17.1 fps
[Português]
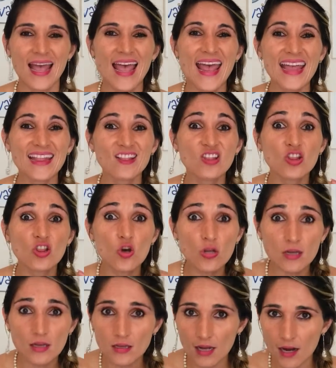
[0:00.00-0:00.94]
é
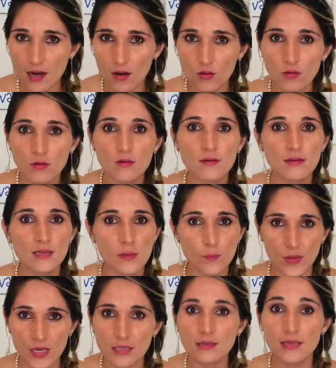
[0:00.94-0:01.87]
total
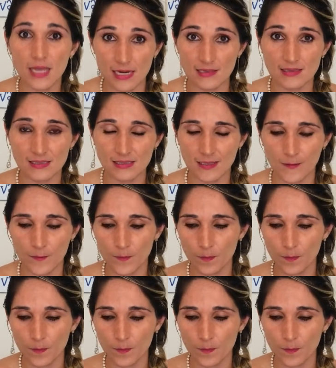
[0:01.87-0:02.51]
dependência.